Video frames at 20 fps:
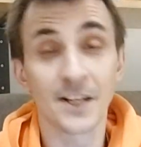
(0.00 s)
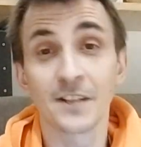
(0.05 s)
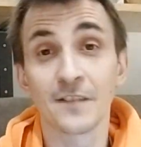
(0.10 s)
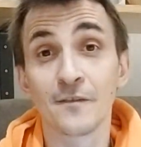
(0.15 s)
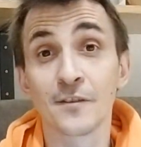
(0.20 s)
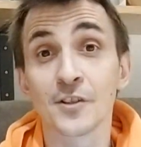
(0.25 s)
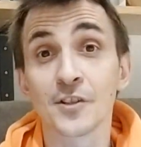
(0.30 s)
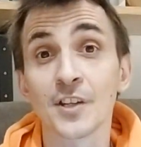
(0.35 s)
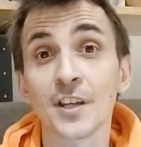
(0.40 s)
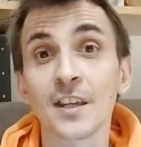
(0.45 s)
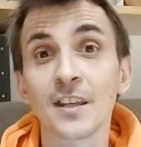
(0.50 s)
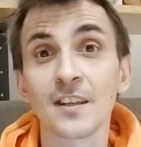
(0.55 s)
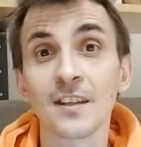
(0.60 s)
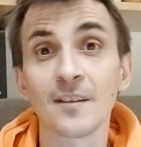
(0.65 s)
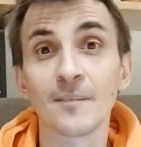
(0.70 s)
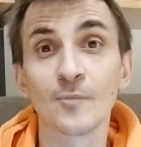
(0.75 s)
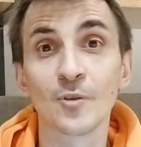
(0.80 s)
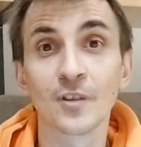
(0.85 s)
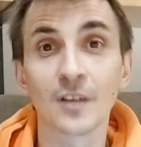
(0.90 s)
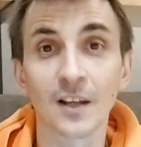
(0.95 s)

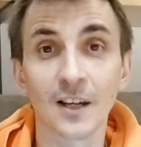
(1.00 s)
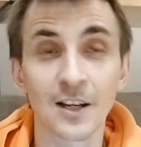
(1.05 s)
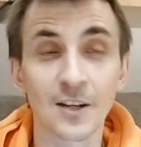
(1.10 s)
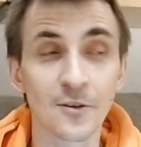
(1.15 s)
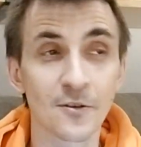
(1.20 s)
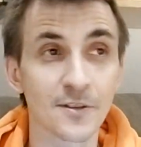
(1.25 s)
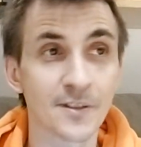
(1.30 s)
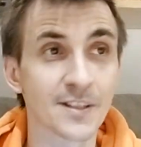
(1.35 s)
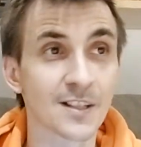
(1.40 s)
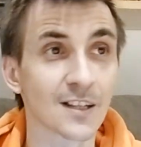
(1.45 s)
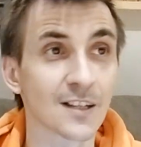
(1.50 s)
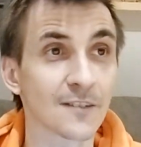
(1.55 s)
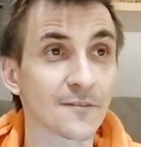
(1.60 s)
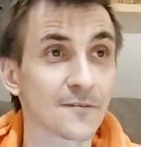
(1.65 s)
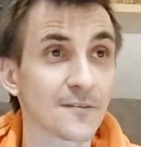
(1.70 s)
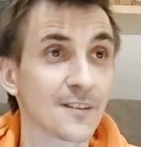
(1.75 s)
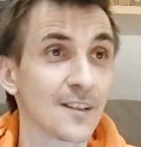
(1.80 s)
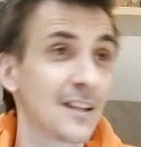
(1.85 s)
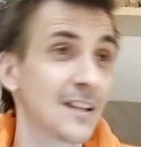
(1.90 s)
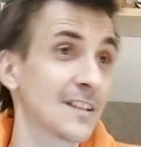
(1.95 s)
передвижении
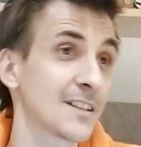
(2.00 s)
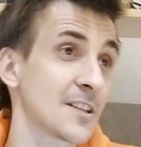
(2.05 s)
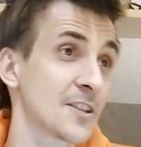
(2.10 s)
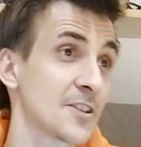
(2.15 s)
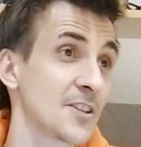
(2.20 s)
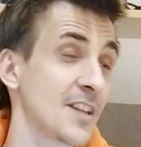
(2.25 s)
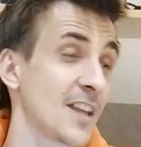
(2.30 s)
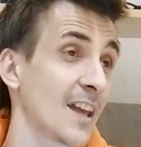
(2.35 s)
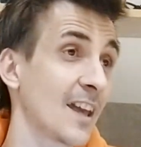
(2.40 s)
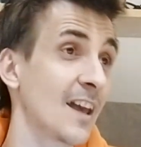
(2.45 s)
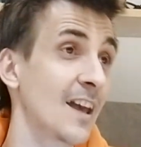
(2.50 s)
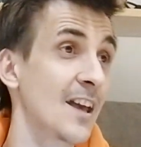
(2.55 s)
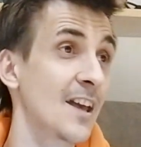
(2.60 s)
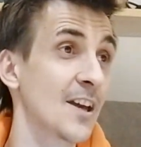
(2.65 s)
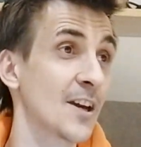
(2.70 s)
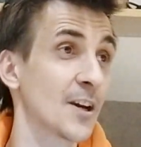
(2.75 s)
моноколесников, или точнее,